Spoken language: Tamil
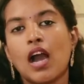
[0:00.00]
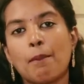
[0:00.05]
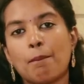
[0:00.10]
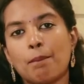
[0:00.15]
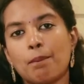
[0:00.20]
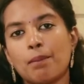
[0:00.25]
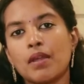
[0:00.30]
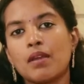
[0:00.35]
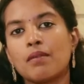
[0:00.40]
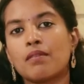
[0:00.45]

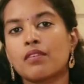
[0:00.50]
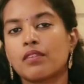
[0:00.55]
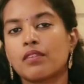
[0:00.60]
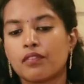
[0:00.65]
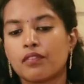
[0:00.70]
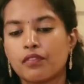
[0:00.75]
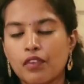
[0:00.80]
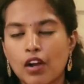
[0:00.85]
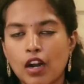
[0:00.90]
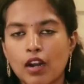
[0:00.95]
அப்படி
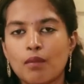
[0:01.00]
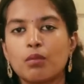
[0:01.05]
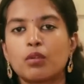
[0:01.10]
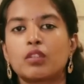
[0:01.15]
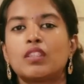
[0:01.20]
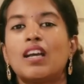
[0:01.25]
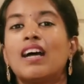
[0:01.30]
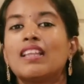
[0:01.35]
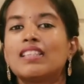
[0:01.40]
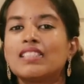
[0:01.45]

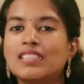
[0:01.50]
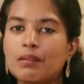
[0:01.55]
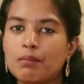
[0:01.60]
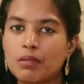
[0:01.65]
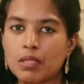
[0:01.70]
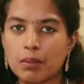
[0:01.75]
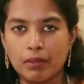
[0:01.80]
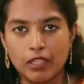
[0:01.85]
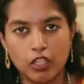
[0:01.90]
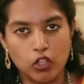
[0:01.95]
வாழும்போது அது
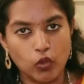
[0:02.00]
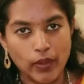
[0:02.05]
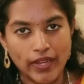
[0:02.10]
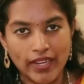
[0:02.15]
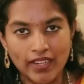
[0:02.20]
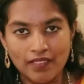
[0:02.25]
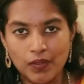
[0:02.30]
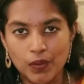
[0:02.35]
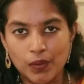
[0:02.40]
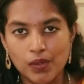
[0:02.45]
சம்மந்தப்பட்ட
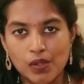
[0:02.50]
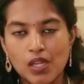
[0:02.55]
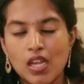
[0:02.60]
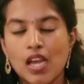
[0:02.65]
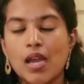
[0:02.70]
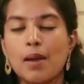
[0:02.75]
நோய்கள் வரும்